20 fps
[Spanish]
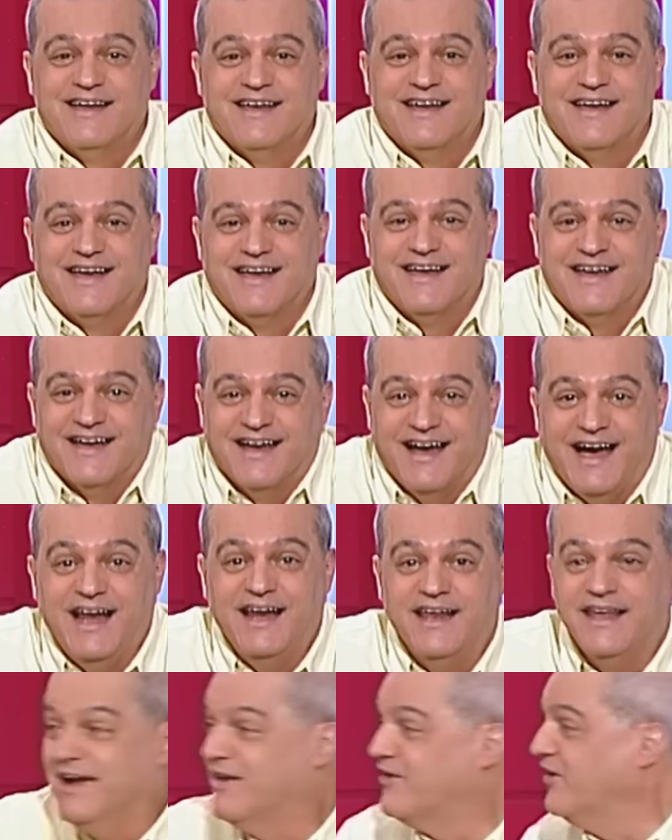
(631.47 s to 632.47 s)

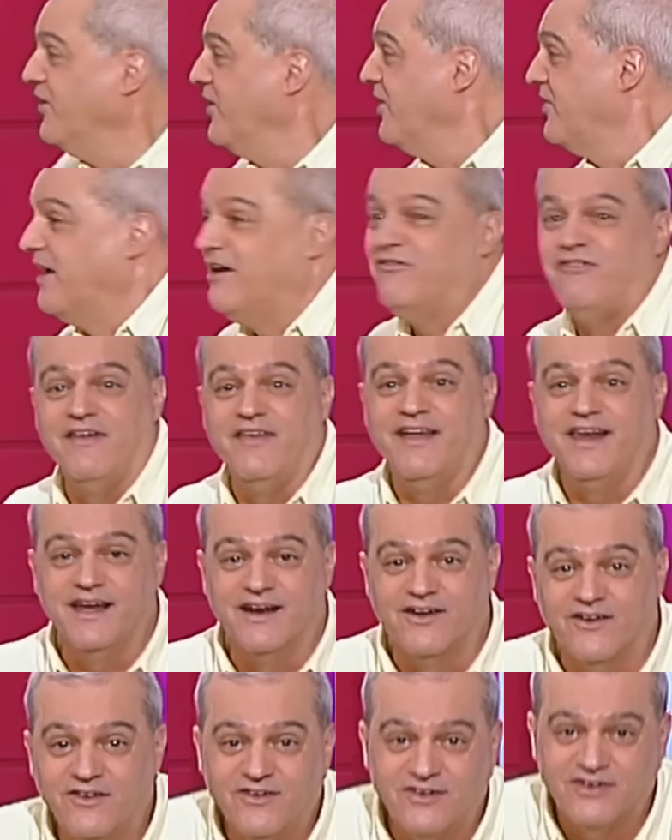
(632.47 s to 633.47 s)
¿Alguien conoce a
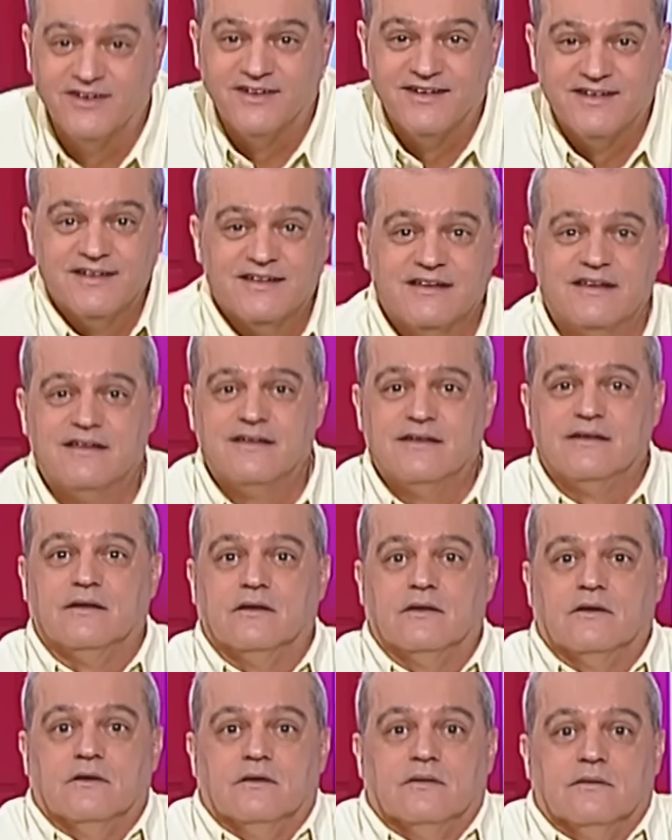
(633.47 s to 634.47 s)
Federico? Dice,
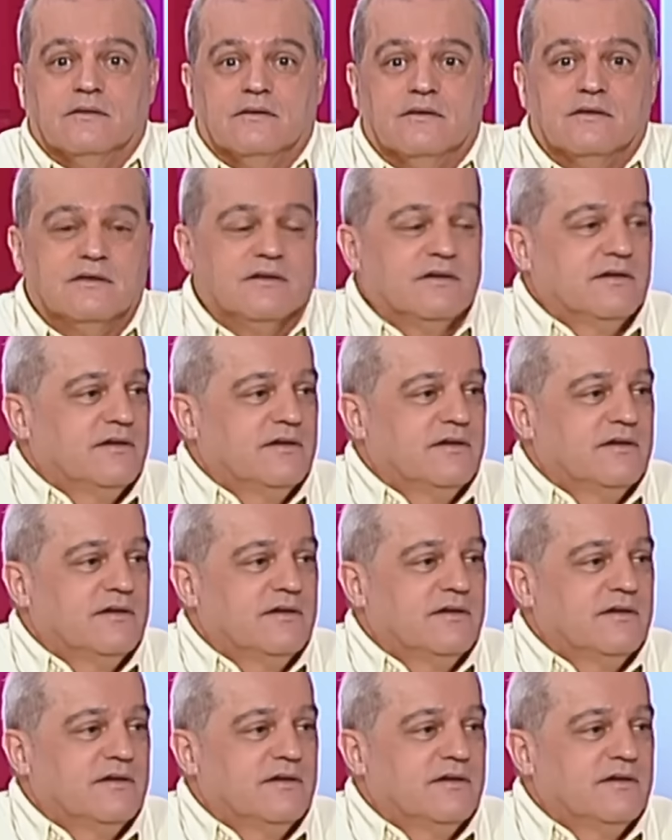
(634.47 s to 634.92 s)
y dijo uno, dice